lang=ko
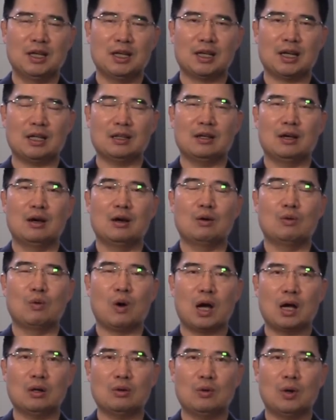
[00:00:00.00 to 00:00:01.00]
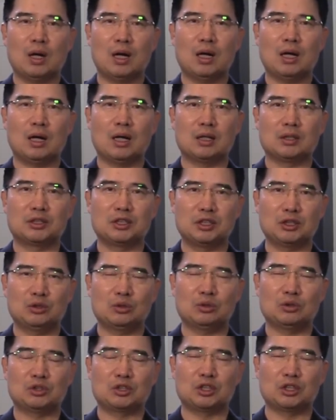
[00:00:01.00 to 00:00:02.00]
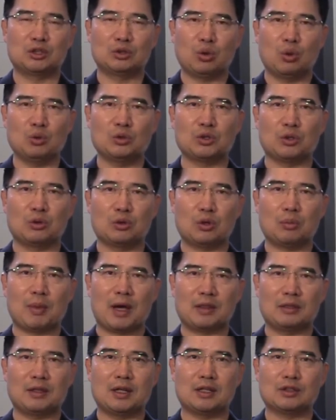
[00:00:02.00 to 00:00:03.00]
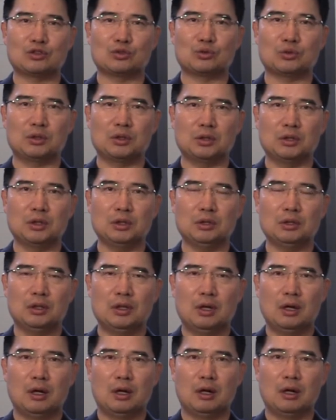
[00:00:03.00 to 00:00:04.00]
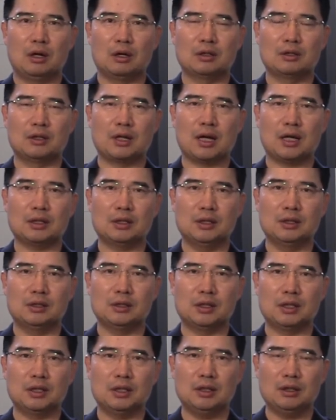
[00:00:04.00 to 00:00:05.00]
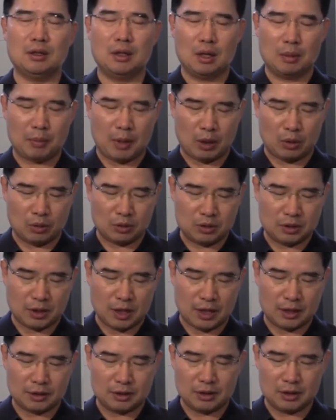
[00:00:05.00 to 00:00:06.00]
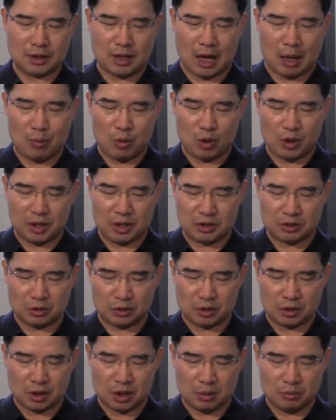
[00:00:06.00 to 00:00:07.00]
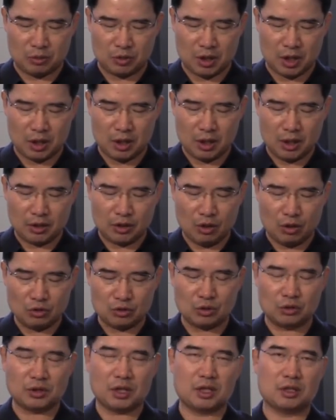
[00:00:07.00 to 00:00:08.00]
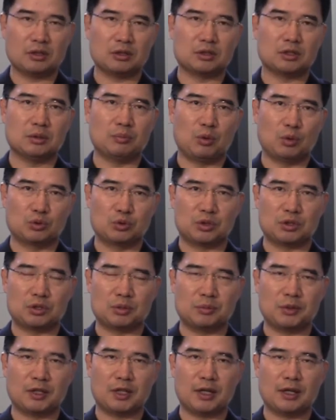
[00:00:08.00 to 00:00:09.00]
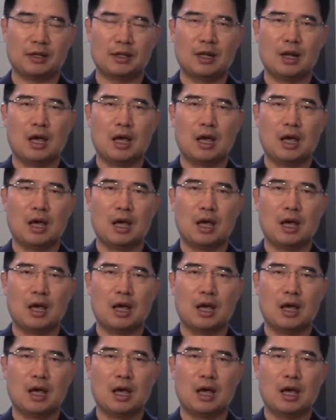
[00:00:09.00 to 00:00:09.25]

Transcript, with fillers: 그러니까 왕과 직통적으로 만날 수 있는 어, 그러한 일들이 바로 그러한 이 감옥 안에 있었기 때문에 형성되는 것을 볼 수 있습니다.